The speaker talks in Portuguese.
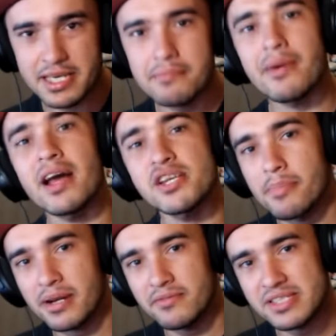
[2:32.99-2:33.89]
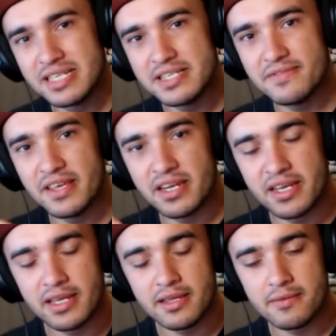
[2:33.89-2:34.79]
aqui embaixo pra vocês
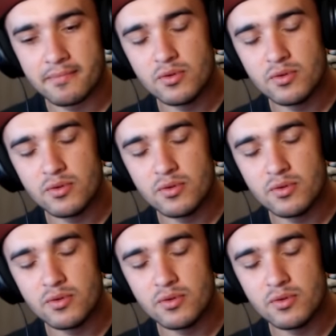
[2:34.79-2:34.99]
verem